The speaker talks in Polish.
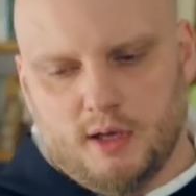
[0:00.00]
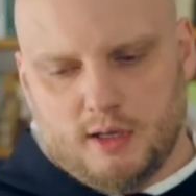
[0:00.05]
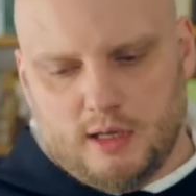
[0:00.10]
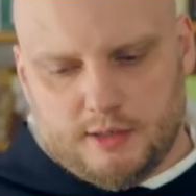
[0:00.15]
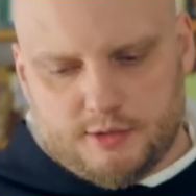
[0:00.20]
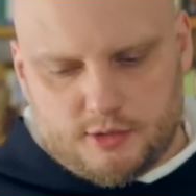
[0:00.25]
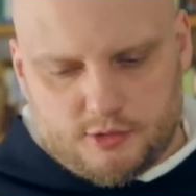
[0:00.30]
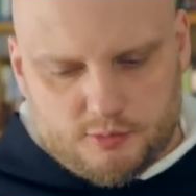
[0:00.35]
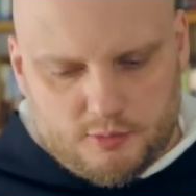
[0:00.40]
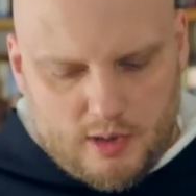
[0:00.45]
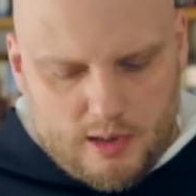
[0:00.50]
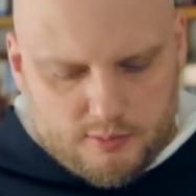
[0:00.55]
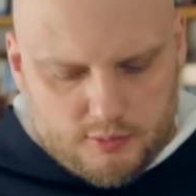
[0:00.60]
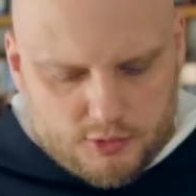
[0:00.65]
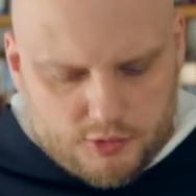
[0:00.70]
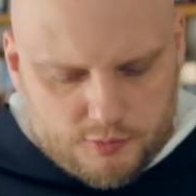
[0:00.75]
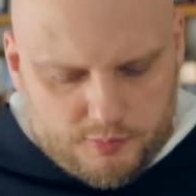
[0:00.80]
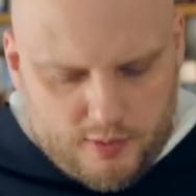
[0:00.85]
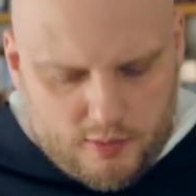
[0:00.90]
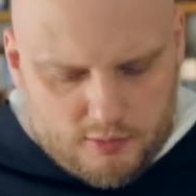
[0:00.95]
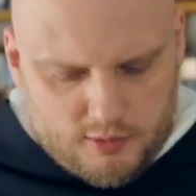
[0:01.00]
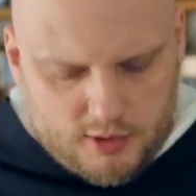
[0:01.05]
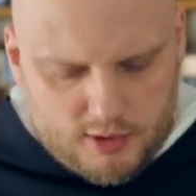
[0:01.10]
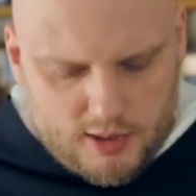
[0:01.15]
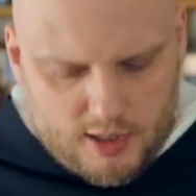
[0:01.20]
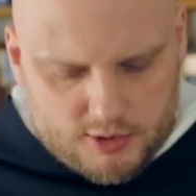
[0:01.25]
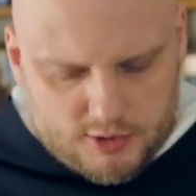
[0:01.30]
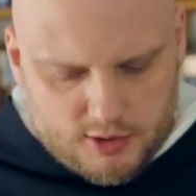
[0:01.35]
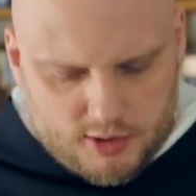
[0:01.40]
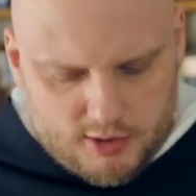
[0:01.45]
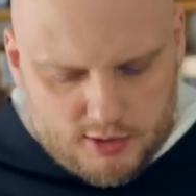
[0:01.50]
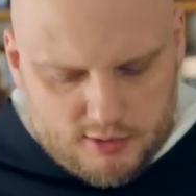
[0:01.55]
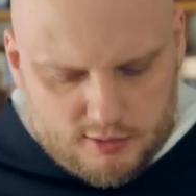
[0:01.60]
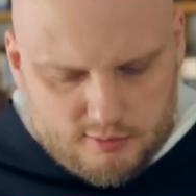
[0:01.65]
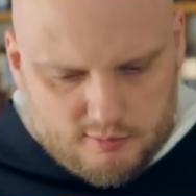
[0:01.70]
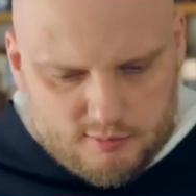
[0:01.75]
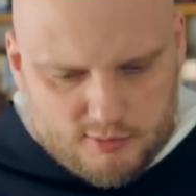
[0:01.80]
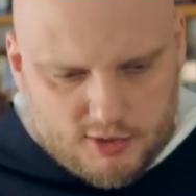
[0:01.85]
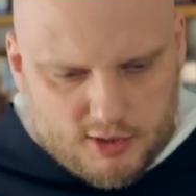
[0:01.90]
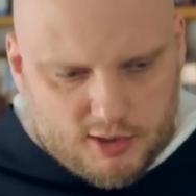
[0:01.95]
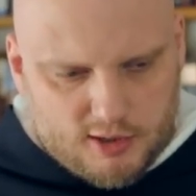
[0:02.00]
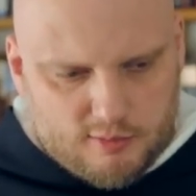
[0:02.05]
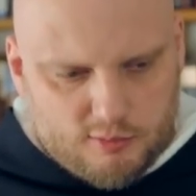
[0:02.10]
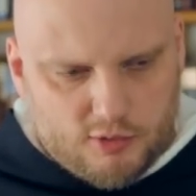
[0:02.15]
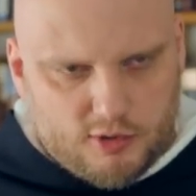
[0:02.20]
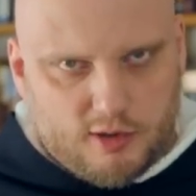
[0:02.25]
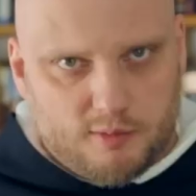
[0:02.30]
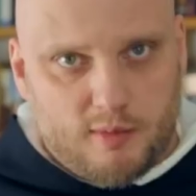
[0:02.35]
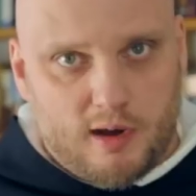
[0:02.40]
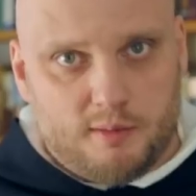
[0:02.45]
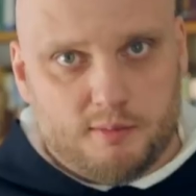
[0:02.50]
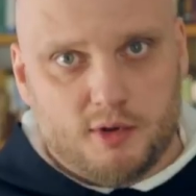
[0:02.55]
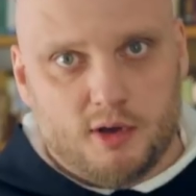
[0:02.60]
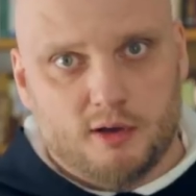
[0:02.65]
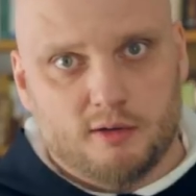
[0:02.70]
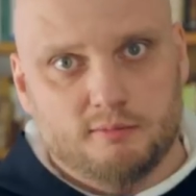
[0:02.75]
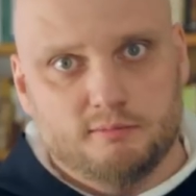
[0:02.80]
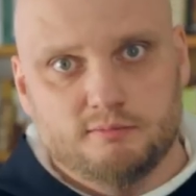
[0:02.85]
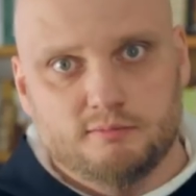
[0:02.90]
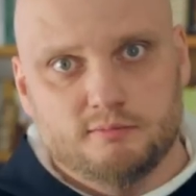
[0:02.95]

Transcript: Ja zrozumiałem to zupełnie inaczej dzięki mojej mamie.